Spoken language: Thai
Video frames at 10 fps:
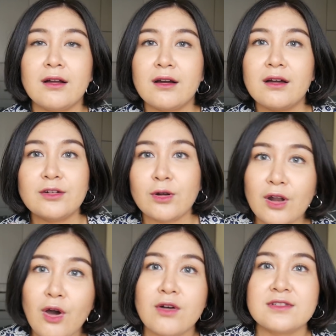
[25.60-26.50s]
เคยทด
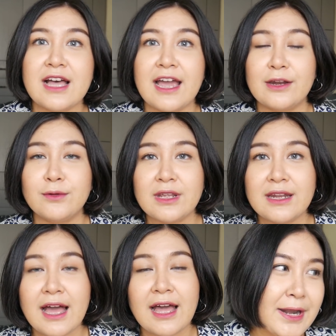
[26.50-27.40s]
ลองใส่นู่นนี่
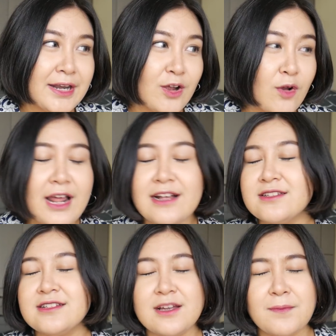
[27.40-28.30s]
นั่นค่อนข้าง
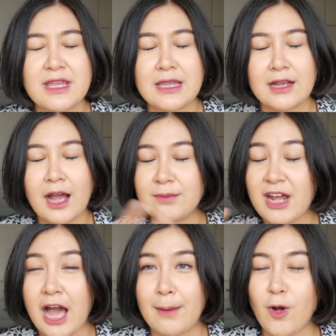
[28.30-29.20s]
ที่จะมี
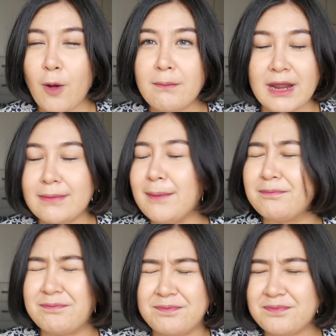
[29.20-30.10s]
คำถามคอมเมนต์แบบ
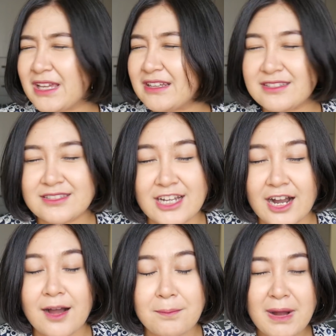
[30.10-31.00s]
เย
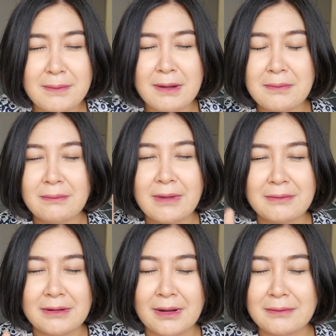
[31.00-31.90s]
อะมา
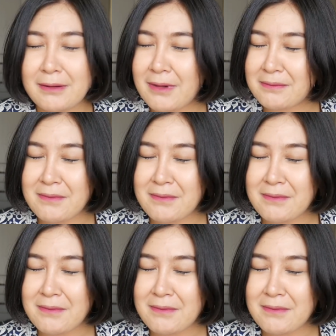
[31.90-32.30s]
ก